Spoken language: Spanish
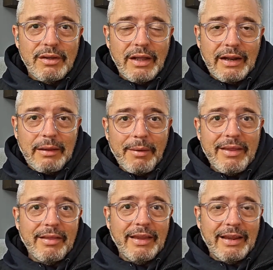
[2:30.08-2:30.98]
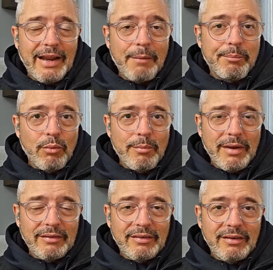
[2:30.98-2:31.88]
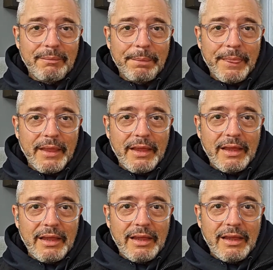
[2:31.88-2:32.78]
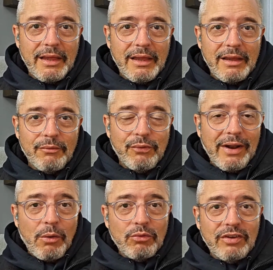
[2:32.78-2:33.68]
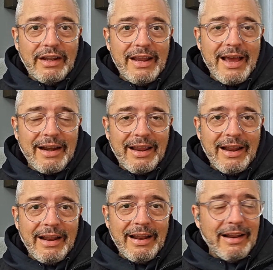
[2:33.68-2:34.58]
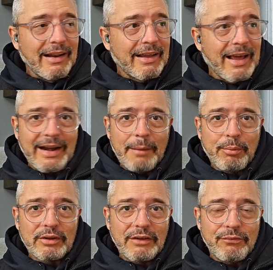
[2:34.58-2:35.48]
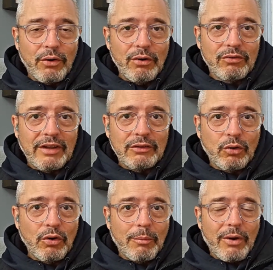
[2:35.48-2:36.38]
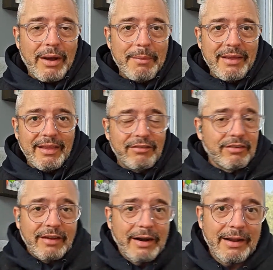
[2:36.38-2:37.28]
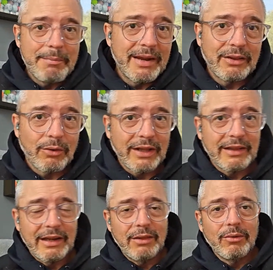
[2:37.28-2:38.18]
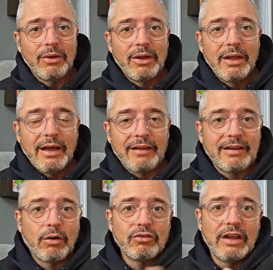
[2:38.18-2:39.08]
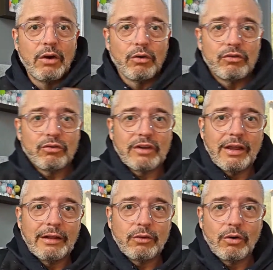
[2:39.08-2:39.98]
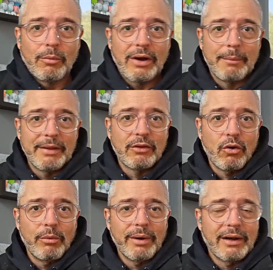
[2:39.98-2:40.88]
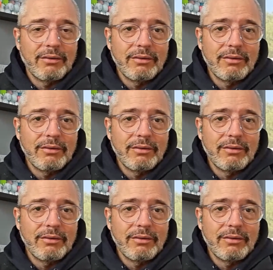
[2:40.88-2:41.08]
el que va a dirigir a Pumas. Fue el auxiliar, el cargaportafolios de Antonio Mohamed. Ese es el gran mérito que ha tenido. Hacer los negocios que Antonio Mohamed cobra,